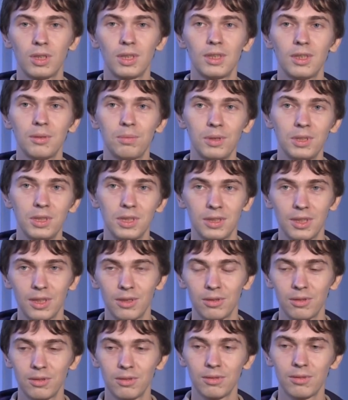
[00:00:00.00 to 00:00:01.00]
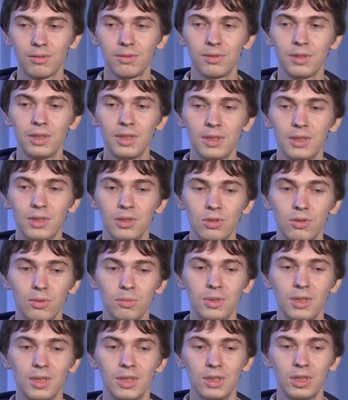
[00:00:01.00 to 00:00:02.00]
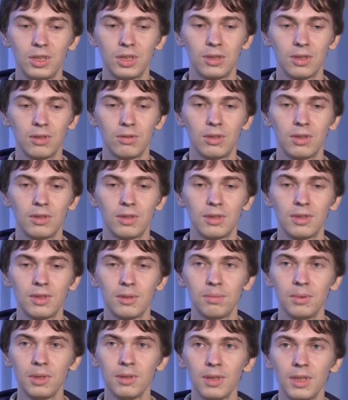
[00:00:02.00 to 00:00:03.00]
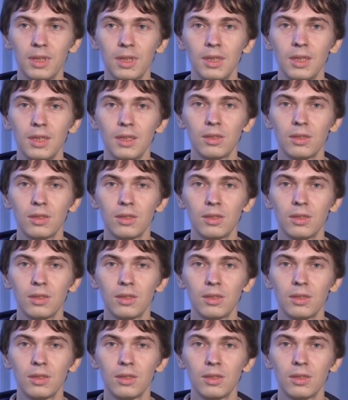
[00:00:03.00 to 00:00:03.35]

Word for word: когда я посчитал у Фрейда, что меня лично очень зацепило,